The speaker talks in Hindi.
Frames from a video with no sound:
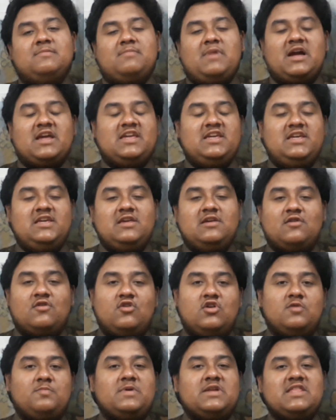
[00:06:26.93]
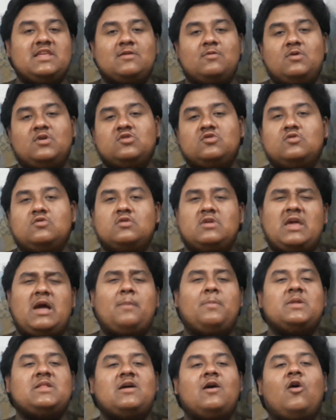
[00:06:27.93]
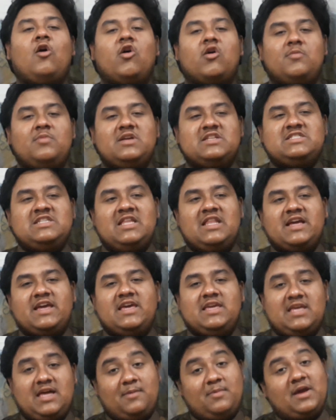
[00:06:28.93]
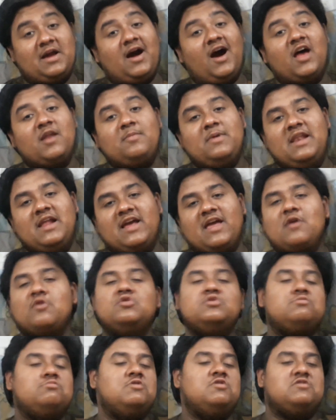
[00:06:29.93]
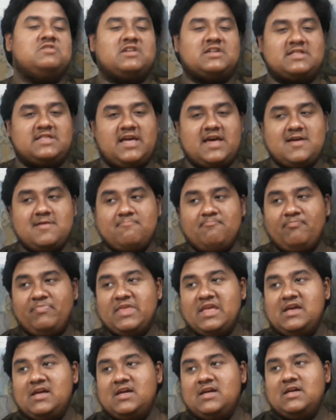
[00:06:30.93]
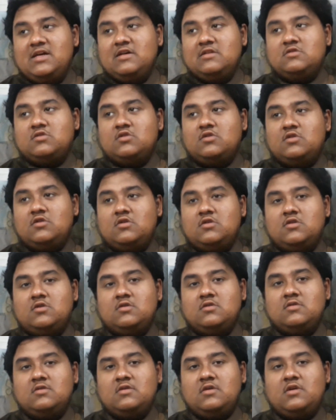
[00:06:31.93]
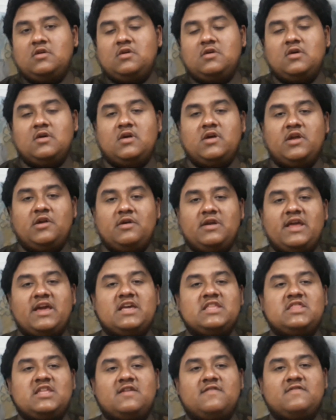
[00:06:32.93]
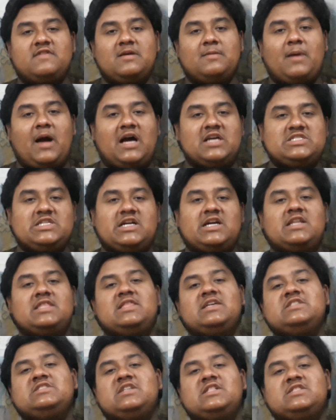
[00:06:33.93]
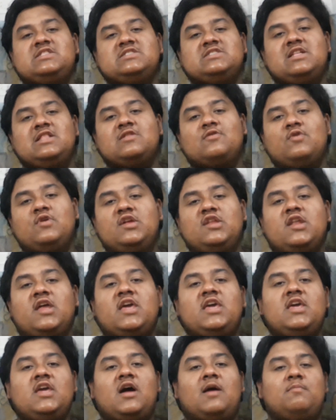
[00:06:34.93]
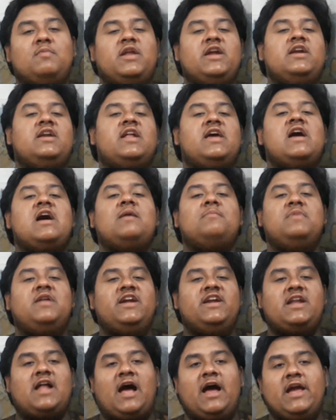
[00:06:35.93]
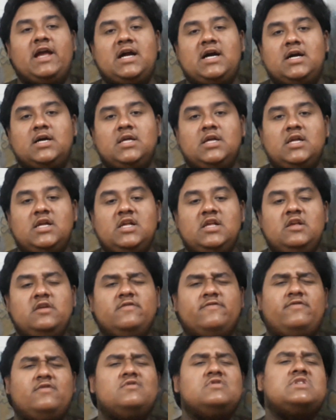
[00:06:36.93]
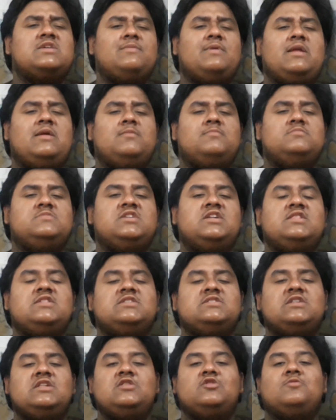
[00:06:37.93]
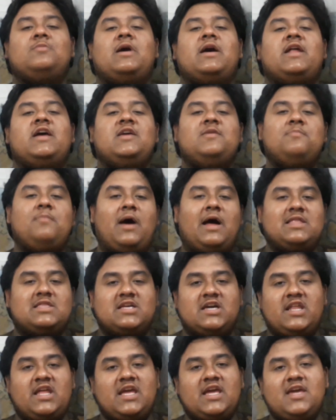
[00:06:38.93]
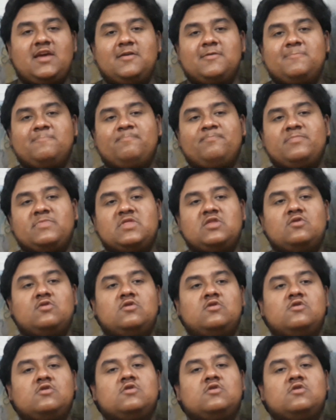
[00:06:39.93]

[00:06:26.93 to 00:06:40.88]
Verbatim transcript: बाकी रोड पर देखूँगा तो क्या पता और भी अच्छी लगे या बेकार भी लगे कुछ भी हो सकता है तो हिंडे की तरफ से अब आशा करते हैं जल्द से जल्द कोई नई अपडेट नया अपडेट आएगा फिर उसके बारे में हम जल्द से जल्द दोबारा ही बात करेंगे तो